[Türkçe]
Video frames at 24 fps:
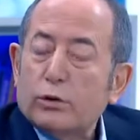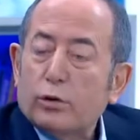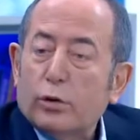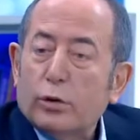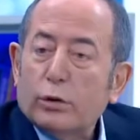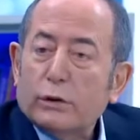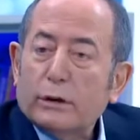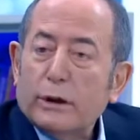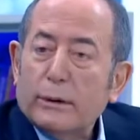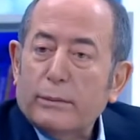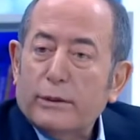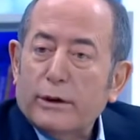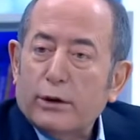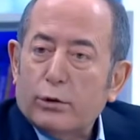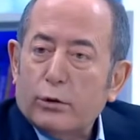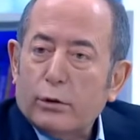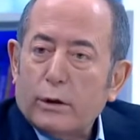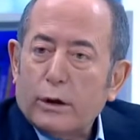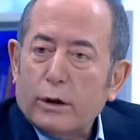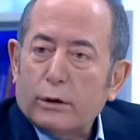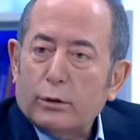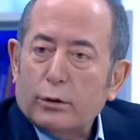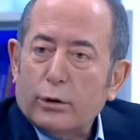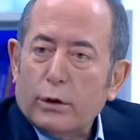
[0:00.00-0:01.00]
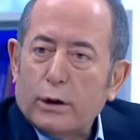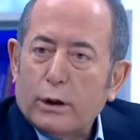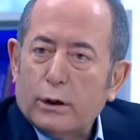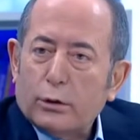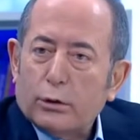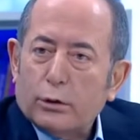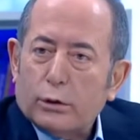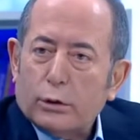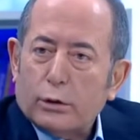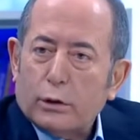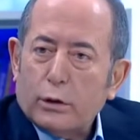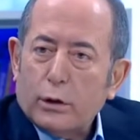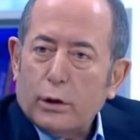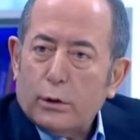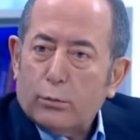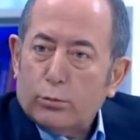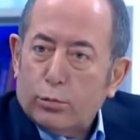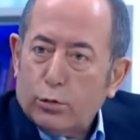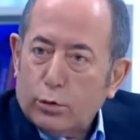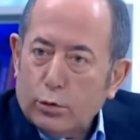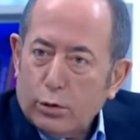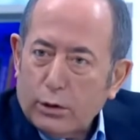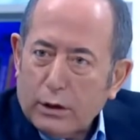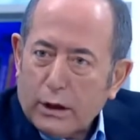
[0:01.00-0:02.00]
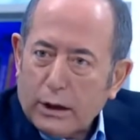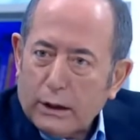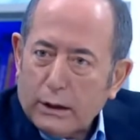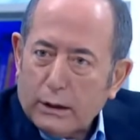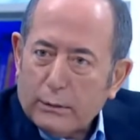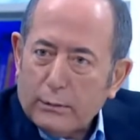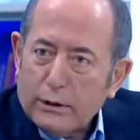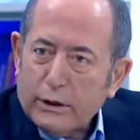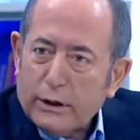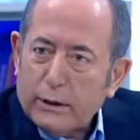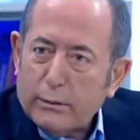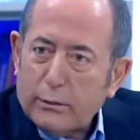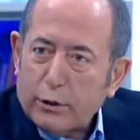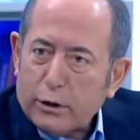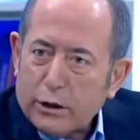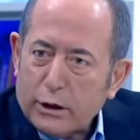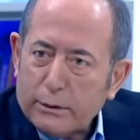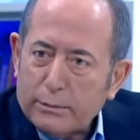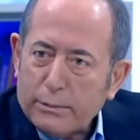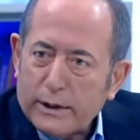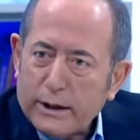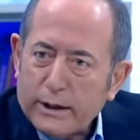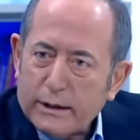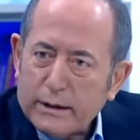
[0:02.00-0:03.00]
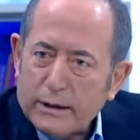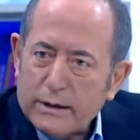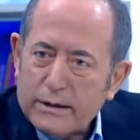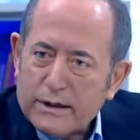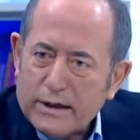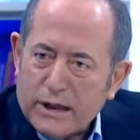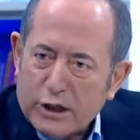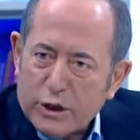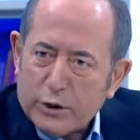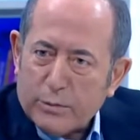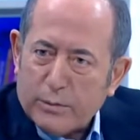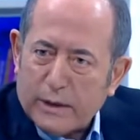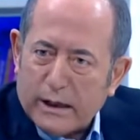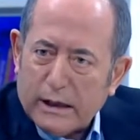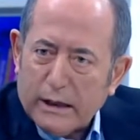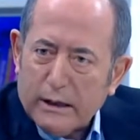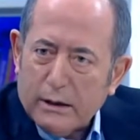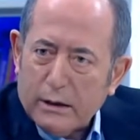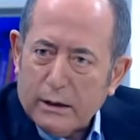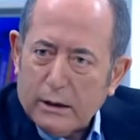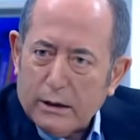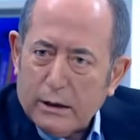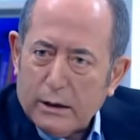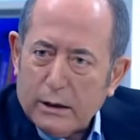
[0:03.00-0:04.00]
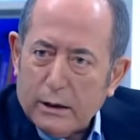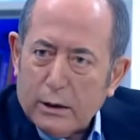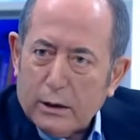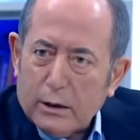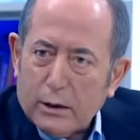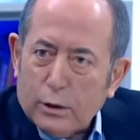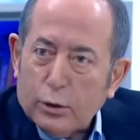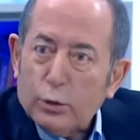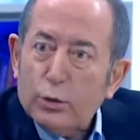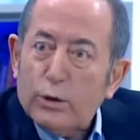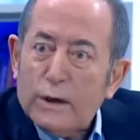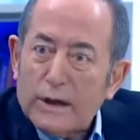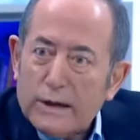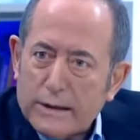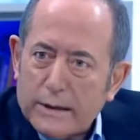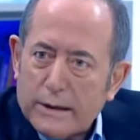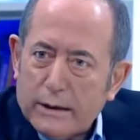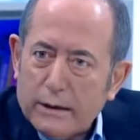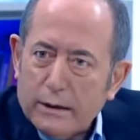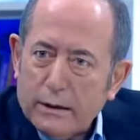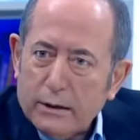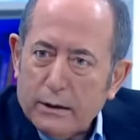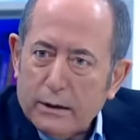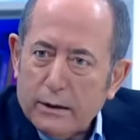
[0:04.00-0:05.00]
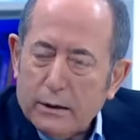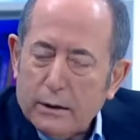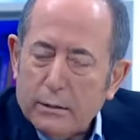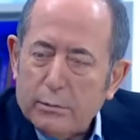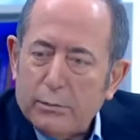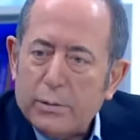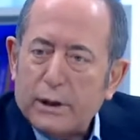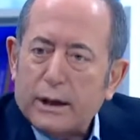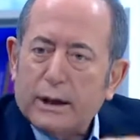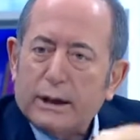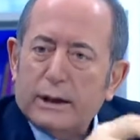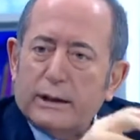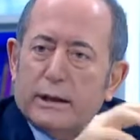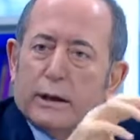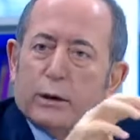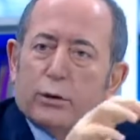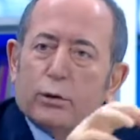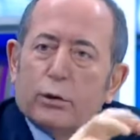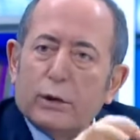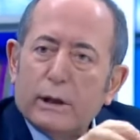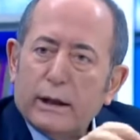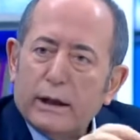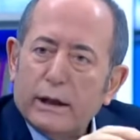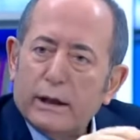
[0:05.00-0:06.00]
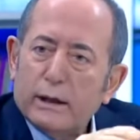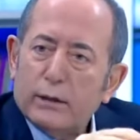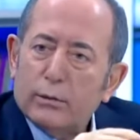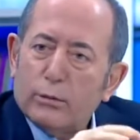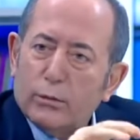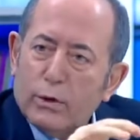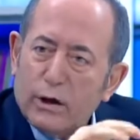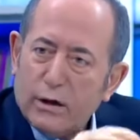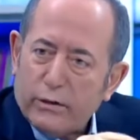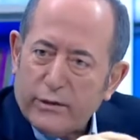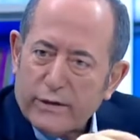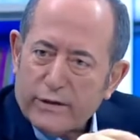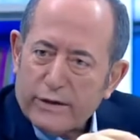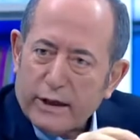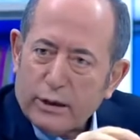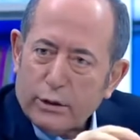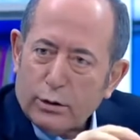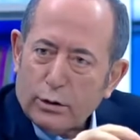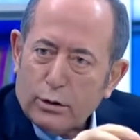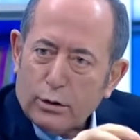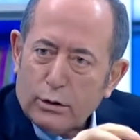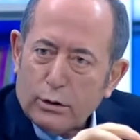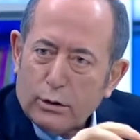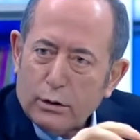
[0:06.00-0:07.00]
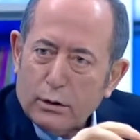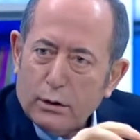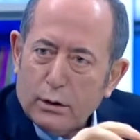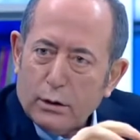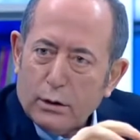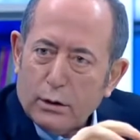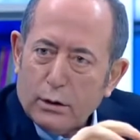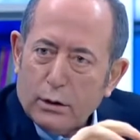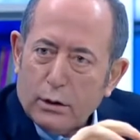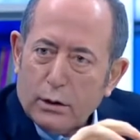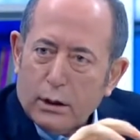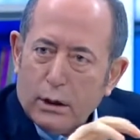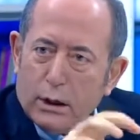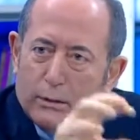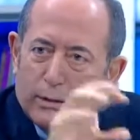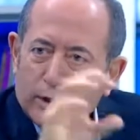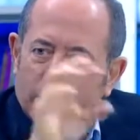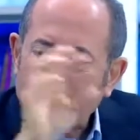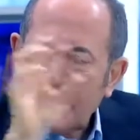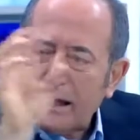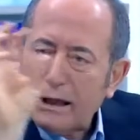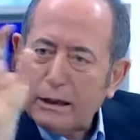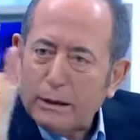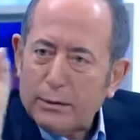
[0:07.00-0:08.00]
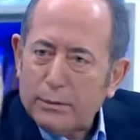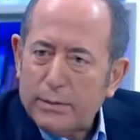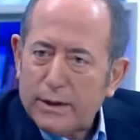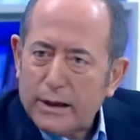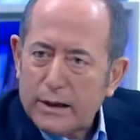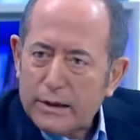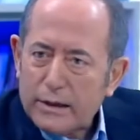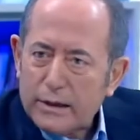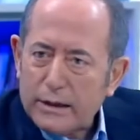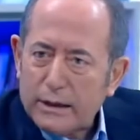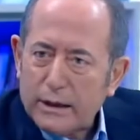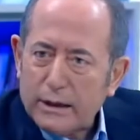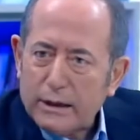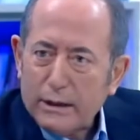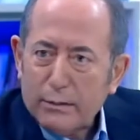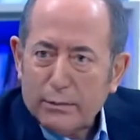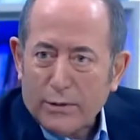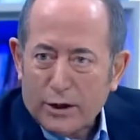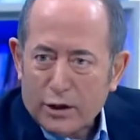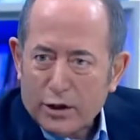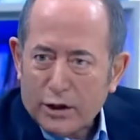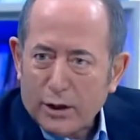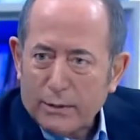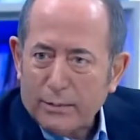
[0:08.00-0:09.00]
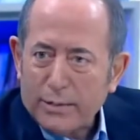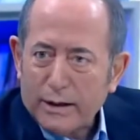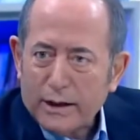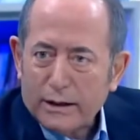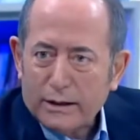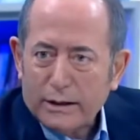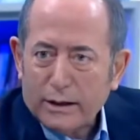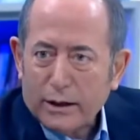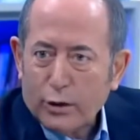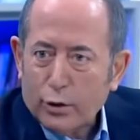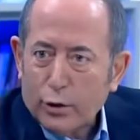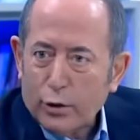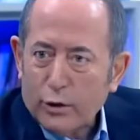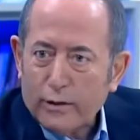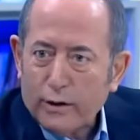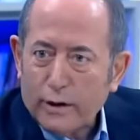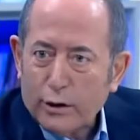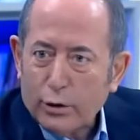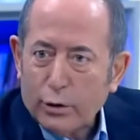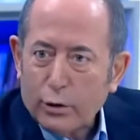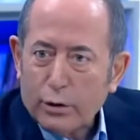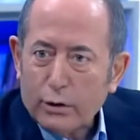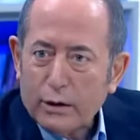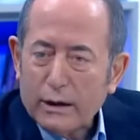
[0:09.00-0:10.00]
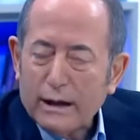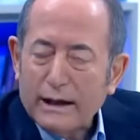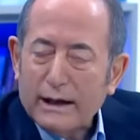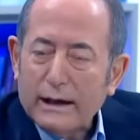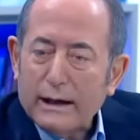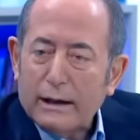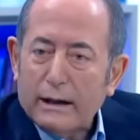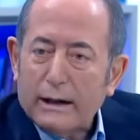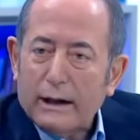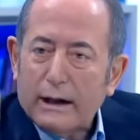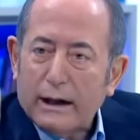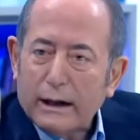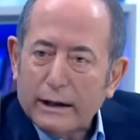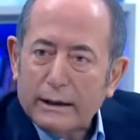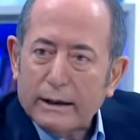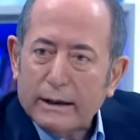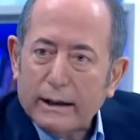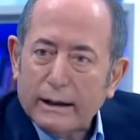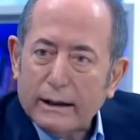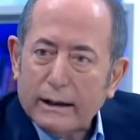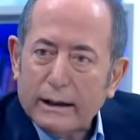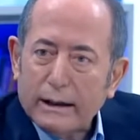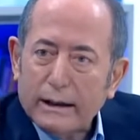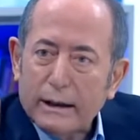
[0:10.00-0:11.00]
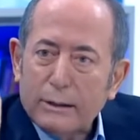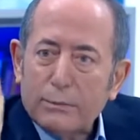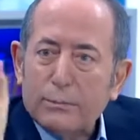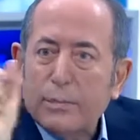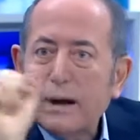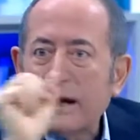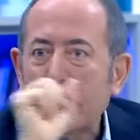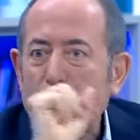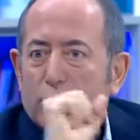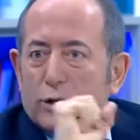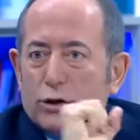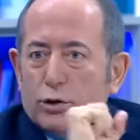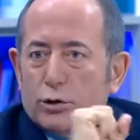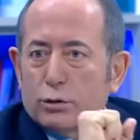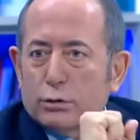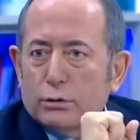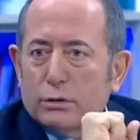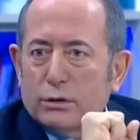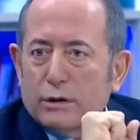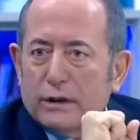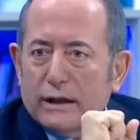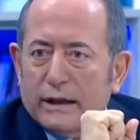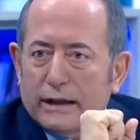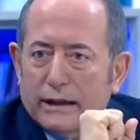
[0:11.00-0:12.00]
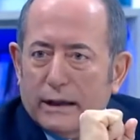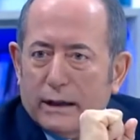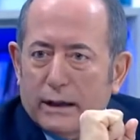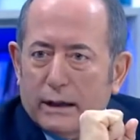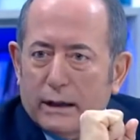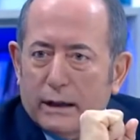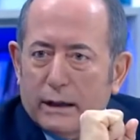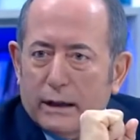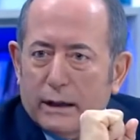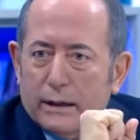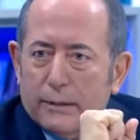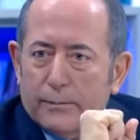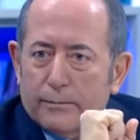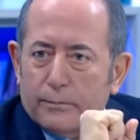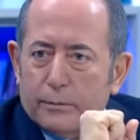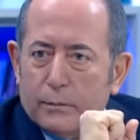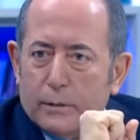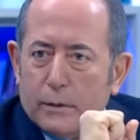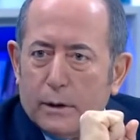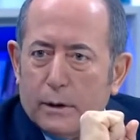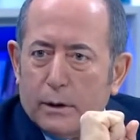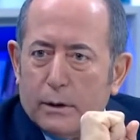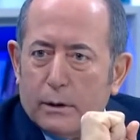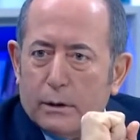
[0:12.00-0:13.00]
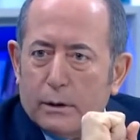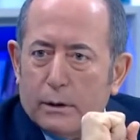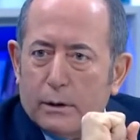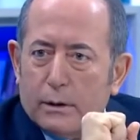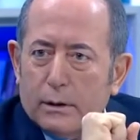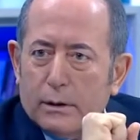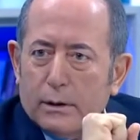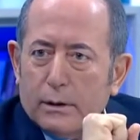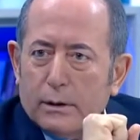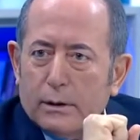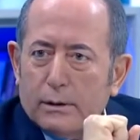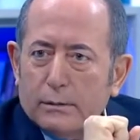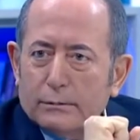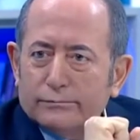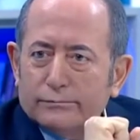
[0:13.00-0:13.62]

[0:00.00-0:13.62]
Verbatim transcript: onda bir oranda oy alıyor. Bunun anlamı Demokrat Parti seçmeni, üyesi partiye üyeliğini muhafaza ediyor ama kendi partisine değil başka partilere oy veriyor. Hangi nedenle? Baraj sorunu nedeniyle. Ama başka partilere oy